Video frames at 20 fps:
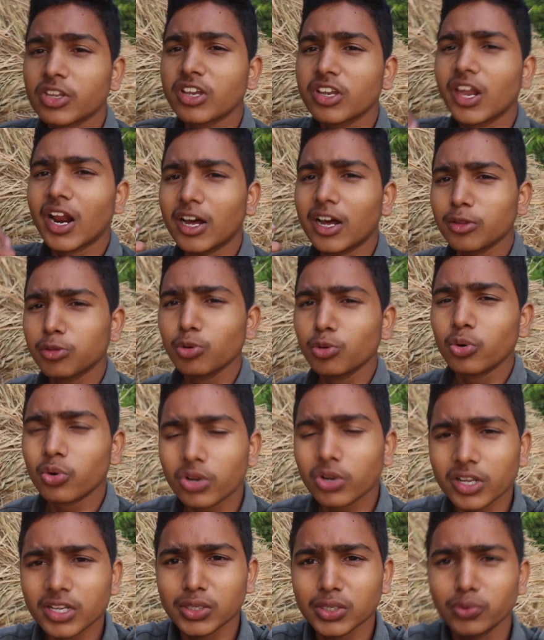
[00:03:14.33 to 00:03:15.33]
गिरासू हो
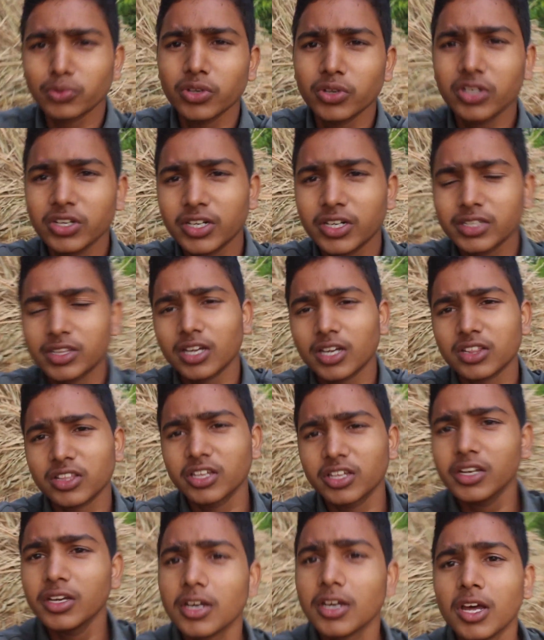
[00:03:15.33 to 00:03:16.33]
रहे हैं क्योंकि गिर
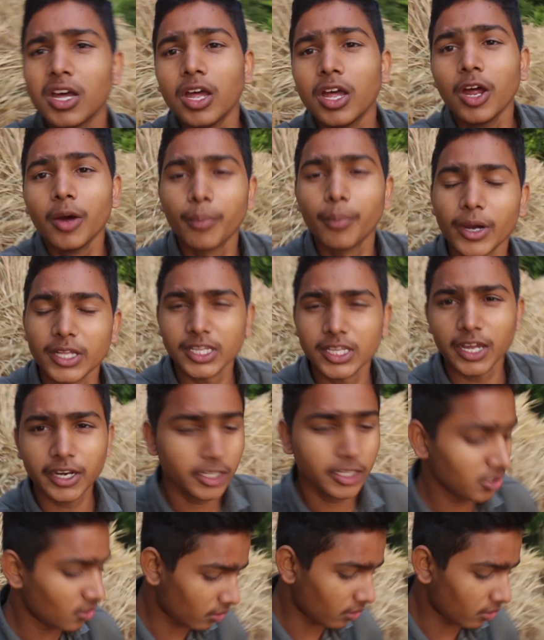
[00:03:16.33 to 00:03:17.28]
सकते हैं पता नहीं